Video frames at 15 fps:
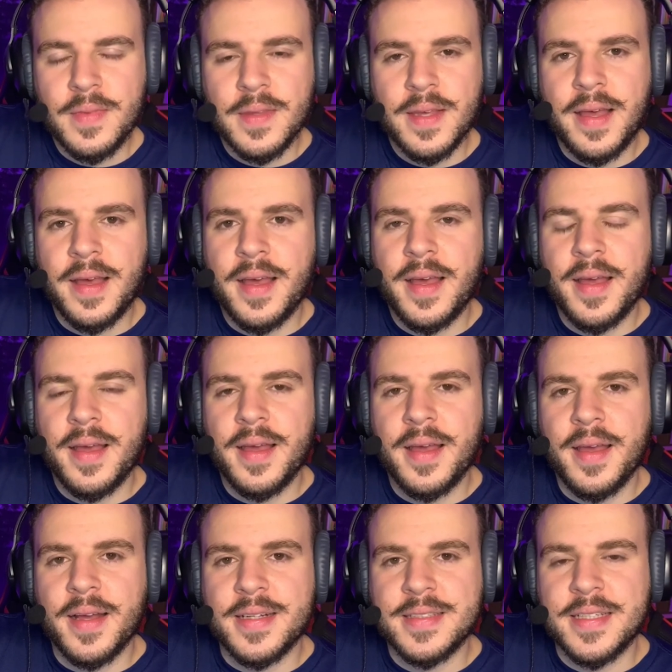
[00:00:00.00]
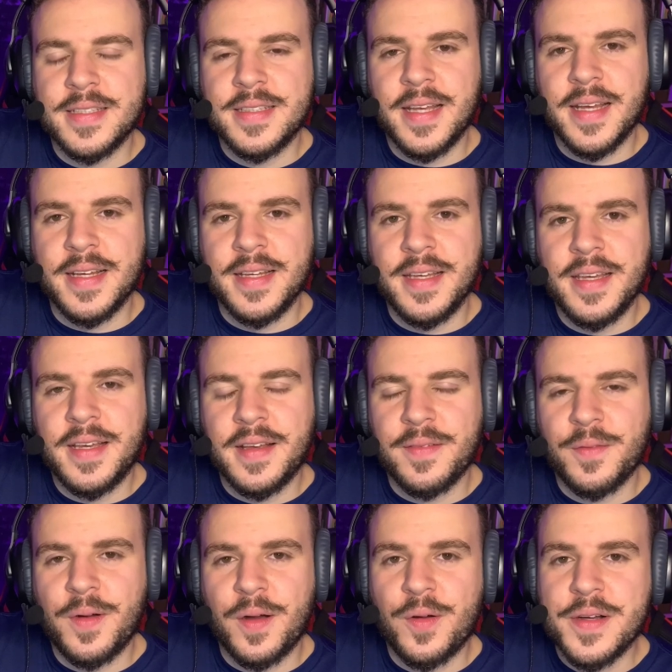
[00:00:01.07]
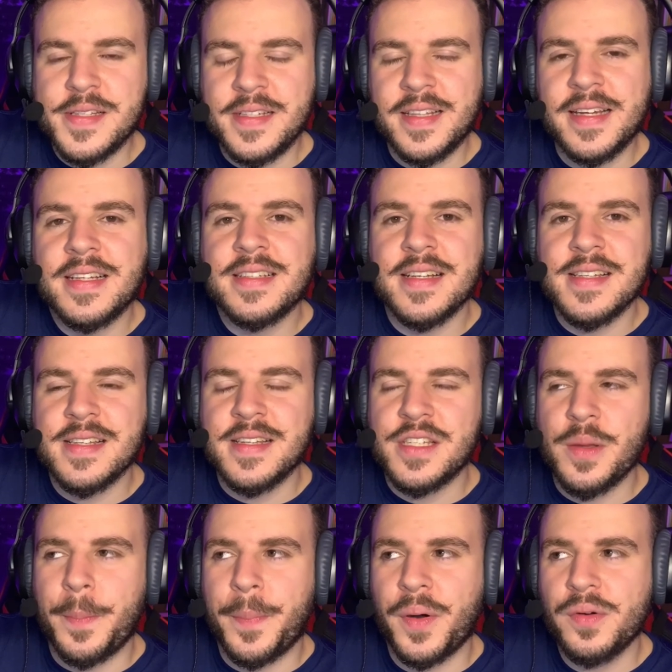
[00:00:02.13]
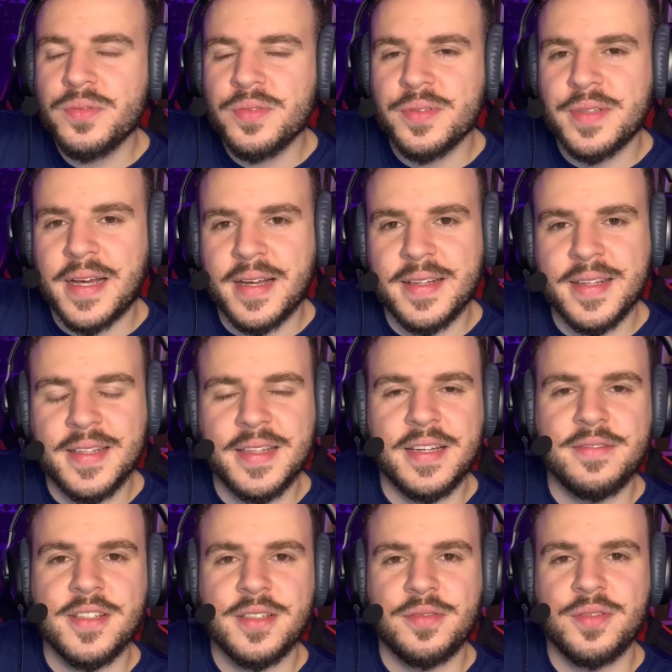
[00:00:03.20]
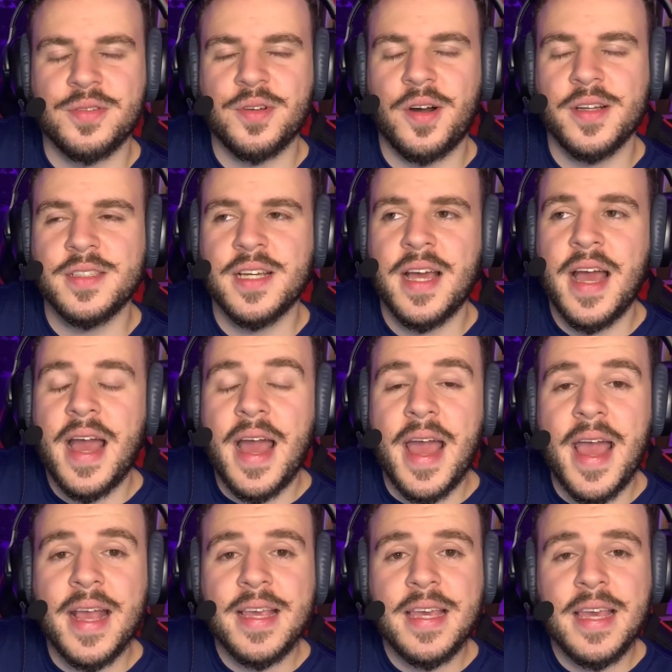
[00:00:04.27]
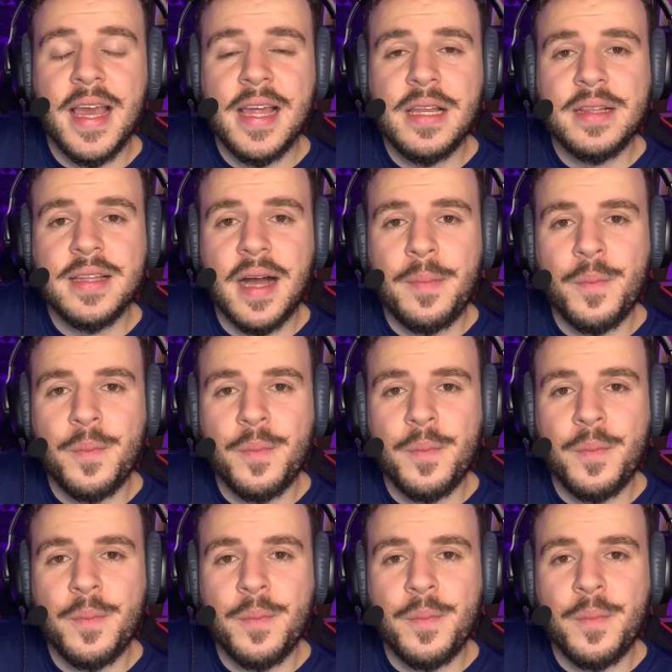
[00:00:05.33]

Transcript: é, a gente tem aí uma coisa interessante nesse ponto da, da entrevista do Scott, é que ele tá